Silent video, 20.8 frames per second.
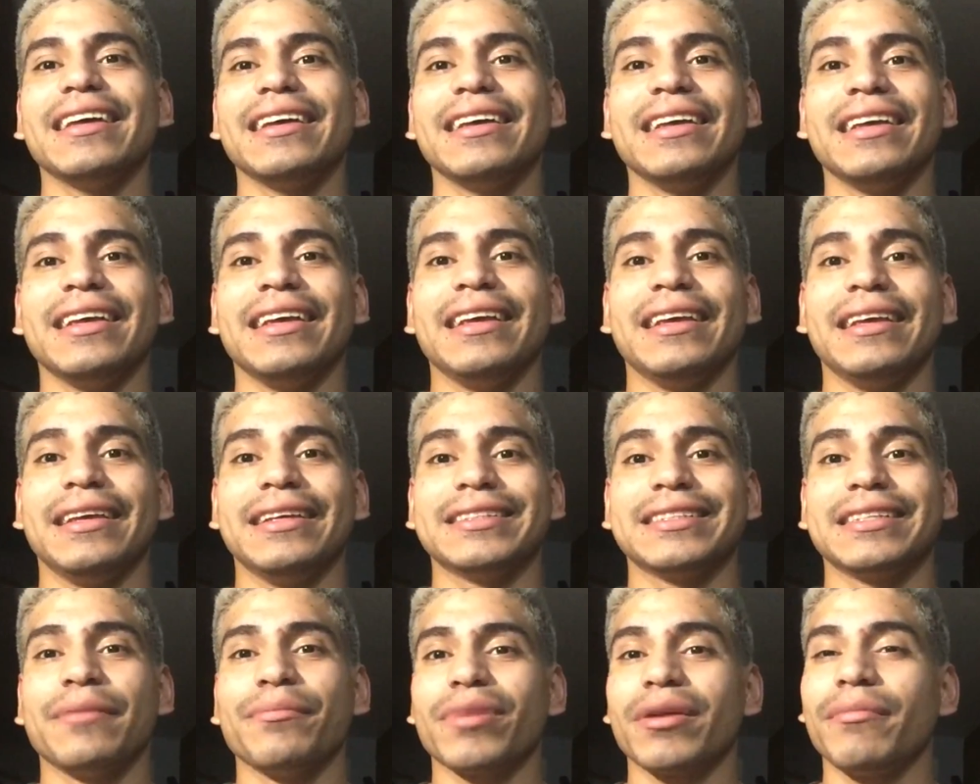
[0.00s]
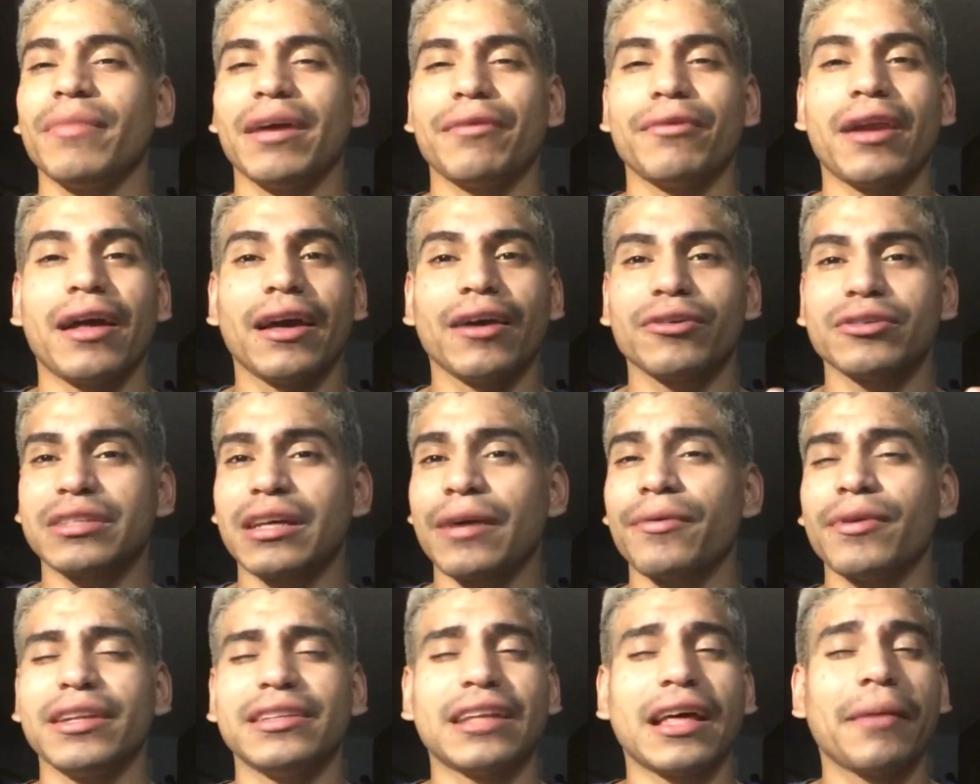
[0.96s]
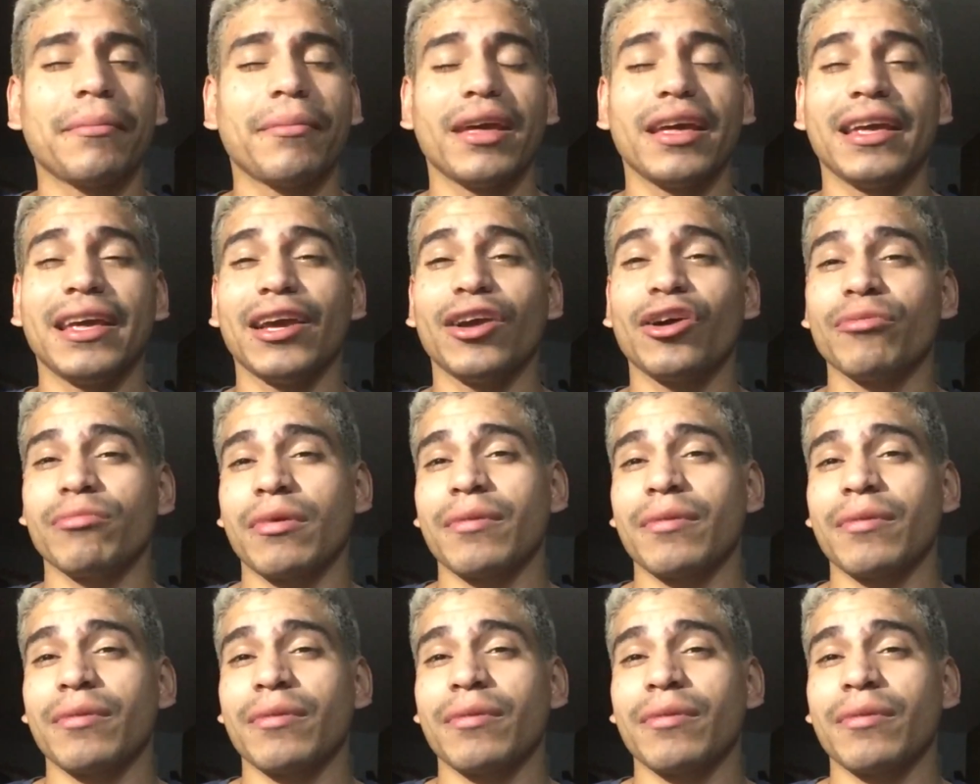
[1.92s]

Y siempre me hablaba de cosas bonitas de México.